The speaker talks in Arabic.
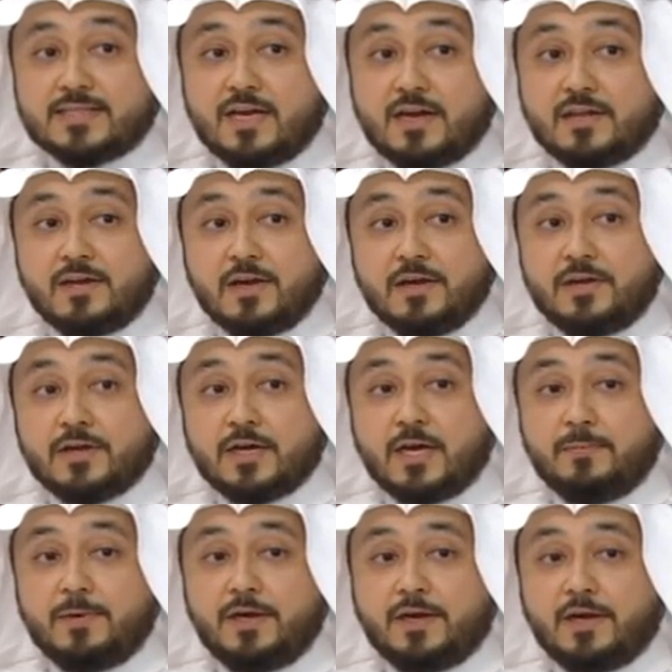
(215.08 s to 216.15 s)
صار تغيير
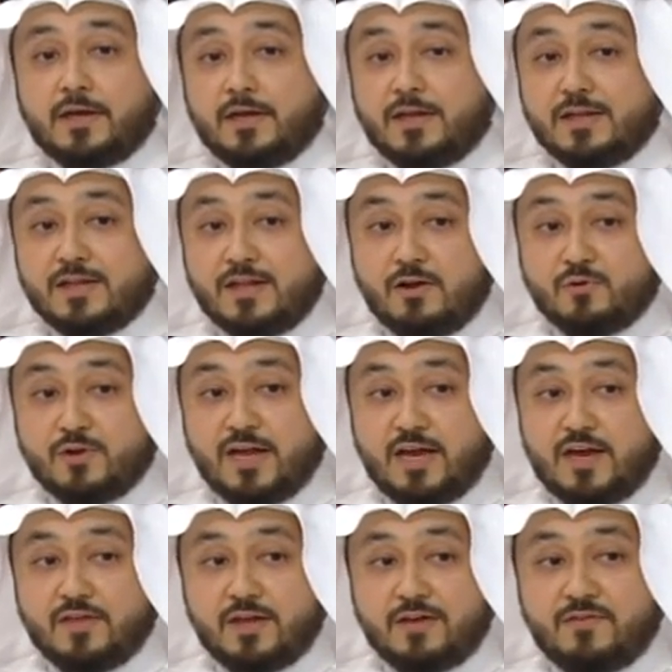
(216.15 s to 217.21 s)
كبير يعني لو
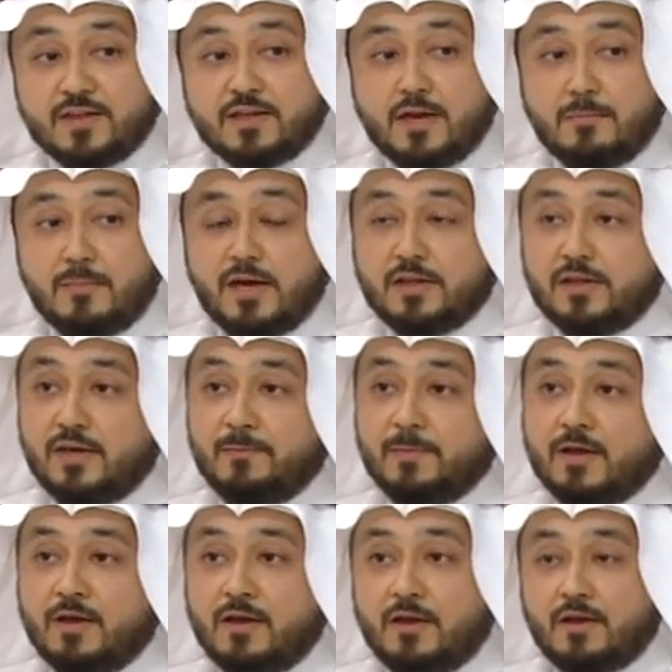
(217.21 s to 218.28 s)
تلاحظي الفترة الماضية
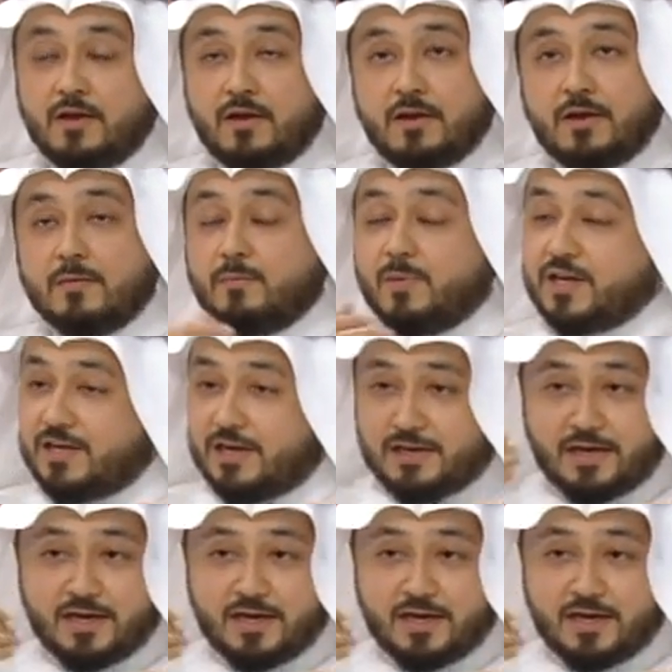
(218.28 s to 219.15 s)
برضه انا